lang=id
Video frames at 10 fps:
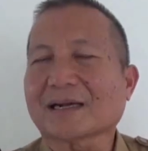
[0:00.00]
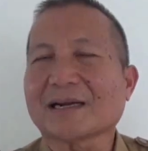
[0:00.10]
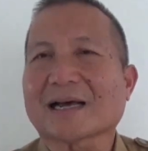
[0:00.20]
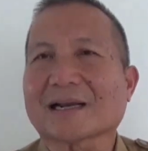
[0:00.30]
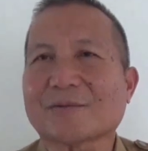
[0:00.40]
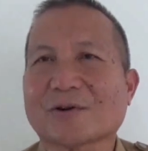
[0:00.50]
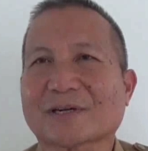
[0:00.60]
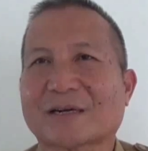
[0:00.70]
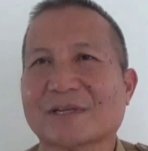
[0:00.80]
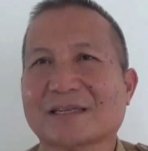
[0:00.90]
ada kendala
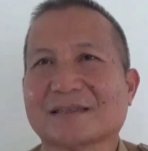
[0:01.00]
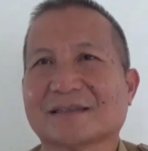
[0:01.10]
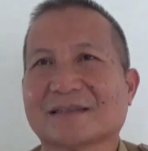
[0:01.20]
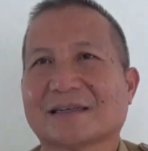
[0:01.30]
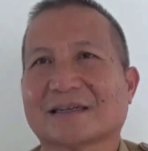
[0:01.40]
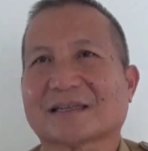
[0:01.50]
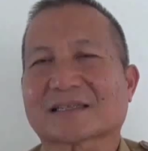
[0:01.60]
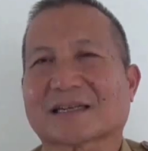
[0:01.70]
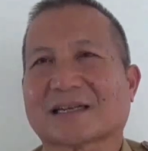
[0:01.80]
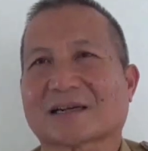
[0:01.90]
menurut kami,
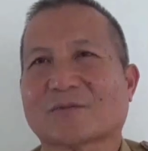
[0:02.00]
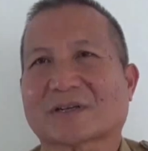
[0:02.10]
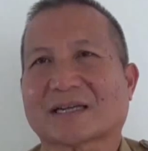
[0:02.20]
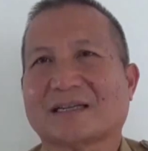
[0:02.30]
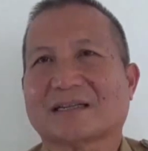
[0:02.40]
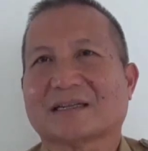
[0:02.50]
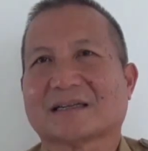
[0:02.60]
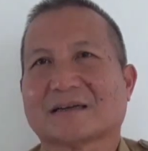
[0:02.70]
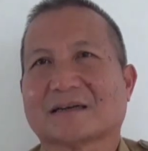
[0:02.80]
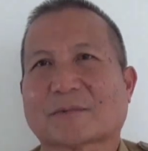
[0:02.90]
hanya sekedar mungkin
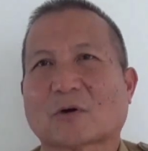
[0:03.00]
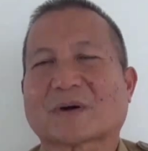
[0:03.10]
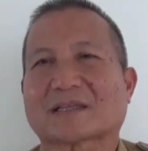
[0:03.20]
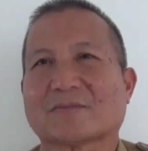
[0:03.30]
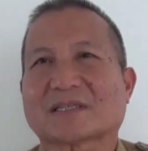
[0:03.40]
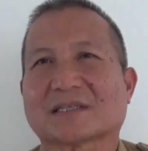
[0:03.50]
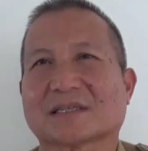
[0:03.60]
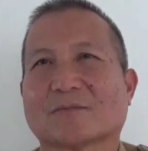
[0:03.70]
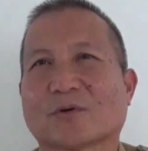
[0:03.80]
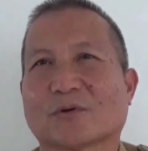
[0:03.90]
Pak Bupati masih
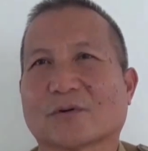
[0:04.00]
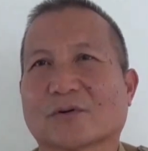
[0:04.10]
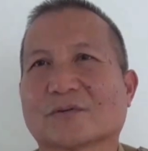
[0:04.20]
sibuk.